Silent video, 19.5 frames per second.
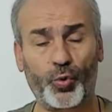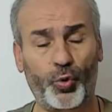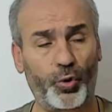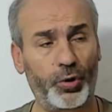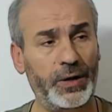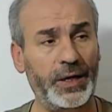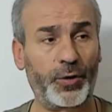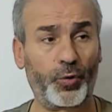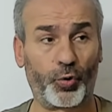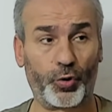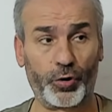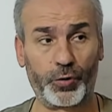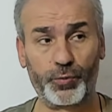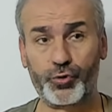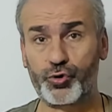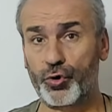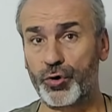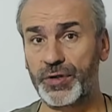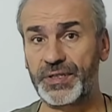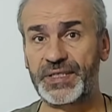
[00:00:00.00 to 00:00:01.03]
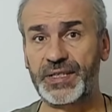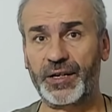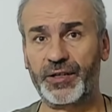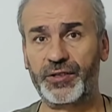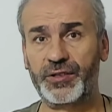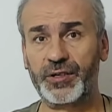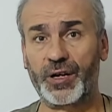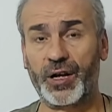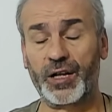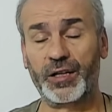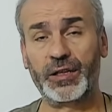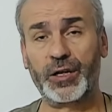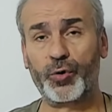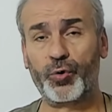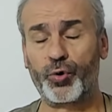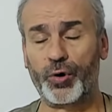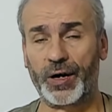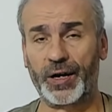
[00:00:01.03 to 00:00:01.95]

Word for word: olay olmuş olsaydı Allahu